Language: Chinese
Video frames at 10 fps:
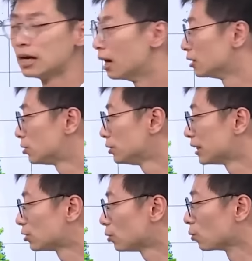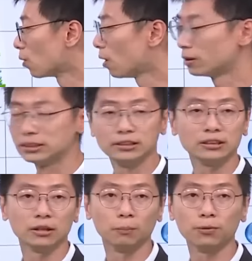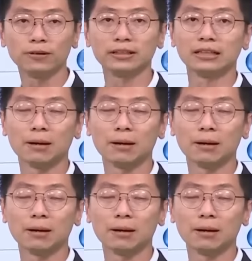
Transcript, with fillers: 而至于在中午过后，其实有部分的